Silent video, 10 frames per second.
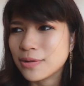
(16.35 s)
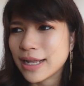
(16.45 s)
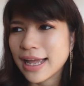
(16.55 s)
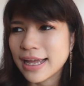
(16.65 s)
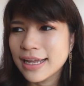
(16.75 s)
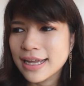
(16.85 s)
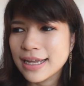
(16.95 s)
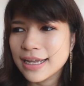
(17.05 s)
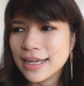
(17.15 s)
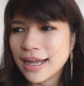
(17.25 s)
นะคะ
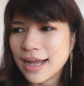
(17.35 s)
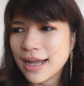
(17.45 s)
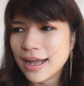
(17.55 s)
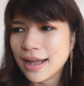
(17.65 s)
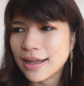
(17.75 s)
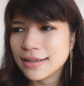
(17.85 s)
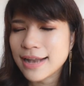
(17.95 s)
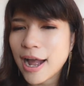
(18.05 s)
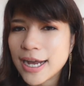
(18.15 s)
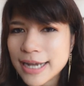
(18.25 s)

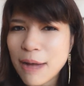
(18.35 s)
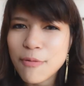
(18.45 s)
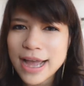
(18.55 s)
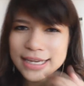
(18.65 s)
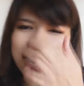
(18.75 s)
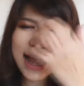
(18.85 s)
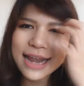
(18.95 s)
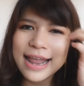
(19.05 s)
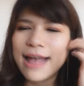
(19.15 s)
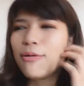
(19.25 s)
เคยทำไว้นา
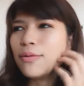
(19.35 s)
นแล้ว